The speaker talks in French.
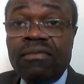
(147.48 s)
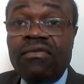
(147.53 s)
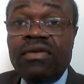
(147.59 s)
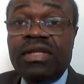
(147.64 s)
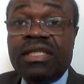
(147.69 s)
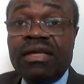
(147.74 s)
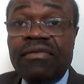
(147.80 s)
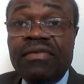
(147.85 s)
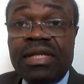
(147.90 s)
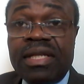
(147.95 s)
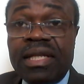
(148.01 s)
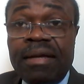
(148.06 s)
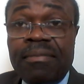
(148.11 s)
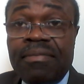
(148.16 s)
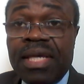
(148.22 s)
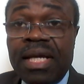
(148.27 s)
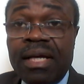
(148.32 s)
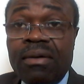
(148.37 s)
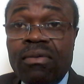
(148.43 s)
Vous le savez très
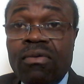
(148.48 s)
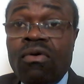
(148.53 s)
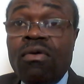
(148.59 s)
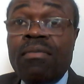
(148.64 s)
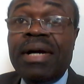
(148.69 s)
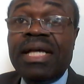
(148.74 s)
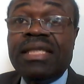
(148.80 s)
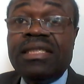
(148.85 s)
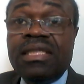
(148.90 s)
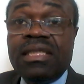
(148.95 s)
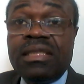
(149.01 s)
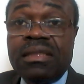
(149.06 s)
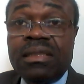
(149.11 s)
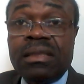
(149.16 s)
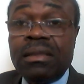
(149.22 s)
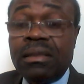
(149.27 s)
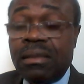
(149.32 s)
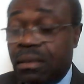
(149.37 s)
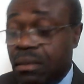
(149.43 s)
bien,
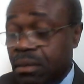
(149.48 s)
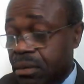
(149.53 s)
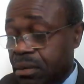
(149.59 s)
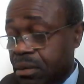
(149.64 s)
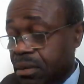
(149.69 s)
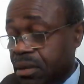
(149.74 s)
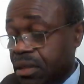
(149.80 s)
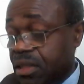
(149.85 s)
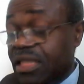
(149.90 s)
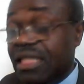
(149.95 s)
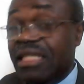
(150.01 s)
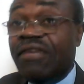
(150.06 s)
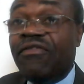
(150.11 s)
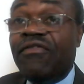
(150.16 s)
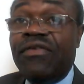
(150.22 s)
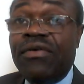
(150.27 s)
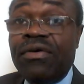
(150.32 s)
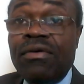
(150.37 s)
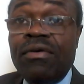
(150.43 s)
Gomachiché n'y
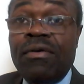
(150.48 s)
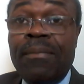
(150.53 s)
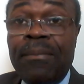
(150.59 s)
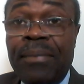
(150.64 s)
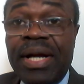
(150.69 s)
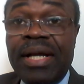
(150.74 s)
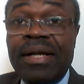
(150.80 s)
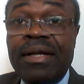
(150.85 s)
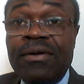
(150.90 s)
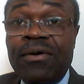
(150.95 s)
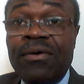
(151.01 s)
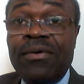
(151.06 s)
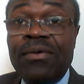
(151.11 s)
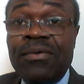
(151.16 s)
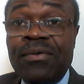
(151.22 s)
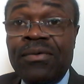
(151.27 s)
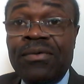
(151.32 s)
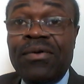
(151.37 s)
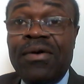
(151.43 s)
figure pas dans
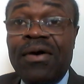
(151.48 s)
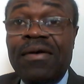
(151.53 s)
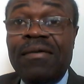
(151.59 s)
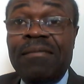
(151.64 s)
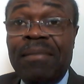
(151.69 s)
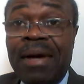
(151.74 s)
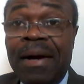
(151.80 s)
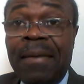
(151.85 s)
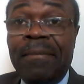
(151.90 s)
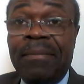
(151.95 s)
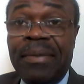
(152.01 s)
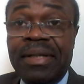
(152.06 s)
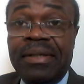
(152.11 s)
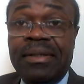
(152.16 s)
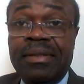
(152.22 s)
Google Maps.